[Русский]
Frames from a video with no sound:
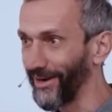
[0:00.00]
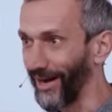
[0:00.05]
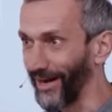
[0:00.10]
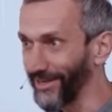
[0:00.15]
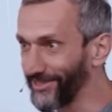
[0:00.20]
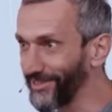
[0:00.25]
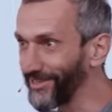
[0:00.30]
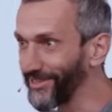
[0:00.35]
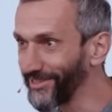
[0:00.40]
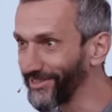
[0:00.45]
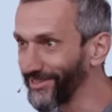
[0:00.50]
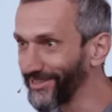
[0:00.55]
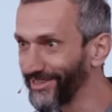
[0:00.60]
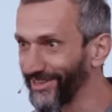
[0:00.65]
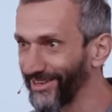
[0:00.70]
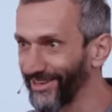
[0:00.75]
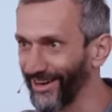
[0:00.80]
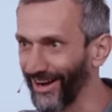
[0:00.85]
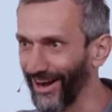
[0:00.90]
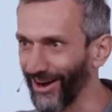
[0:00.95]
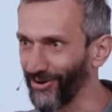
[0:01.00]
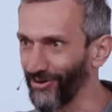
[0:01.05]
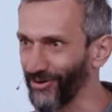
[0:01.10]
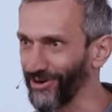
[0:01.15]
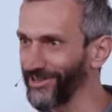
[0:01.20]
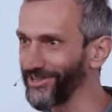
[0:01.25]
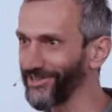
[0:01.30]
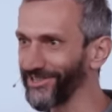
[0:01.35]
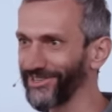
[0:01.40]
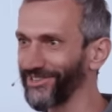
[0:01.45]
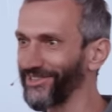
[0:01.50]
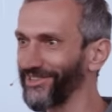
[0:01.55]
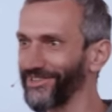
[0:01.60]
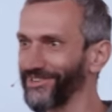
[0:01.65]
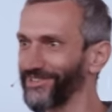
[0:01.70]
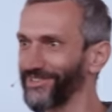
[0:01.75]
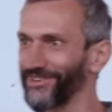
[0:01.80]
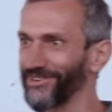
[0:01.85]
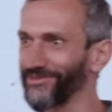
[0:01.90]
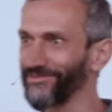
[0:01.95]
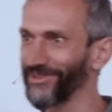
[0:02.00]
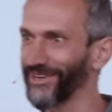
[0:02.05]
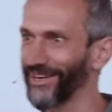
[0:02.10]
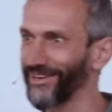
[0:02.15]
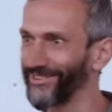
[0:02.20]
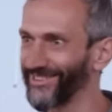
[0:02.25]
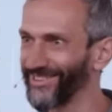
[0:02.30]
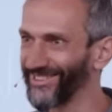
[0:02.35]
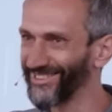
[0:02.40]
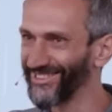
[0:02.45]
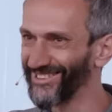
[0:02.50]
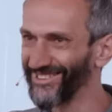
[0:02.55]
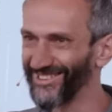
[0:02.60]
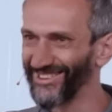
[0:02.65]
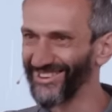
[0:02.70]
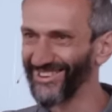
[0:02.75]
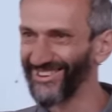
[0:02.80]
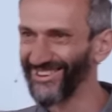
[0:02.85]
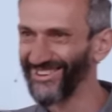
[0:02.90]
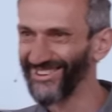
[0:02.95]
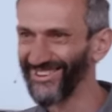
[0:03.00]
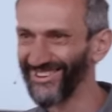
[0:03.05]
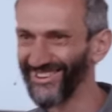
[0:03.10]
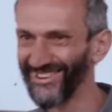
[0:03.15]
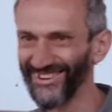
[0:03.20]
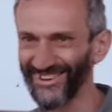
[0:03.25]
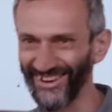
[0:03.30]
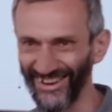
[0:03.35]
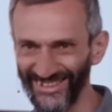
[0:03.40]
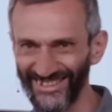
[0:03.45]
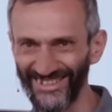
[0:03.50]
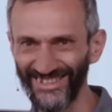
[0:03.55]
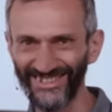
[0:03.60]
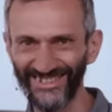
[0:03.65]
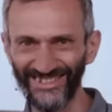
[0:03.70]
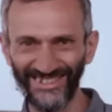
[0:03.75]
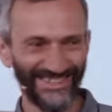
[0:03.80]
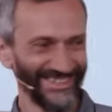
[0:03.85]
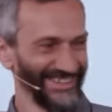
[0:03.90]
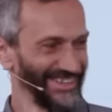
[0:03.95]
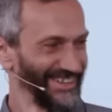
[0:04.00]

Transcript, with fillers: 1. А корень из единицы чему равен? 1. 1.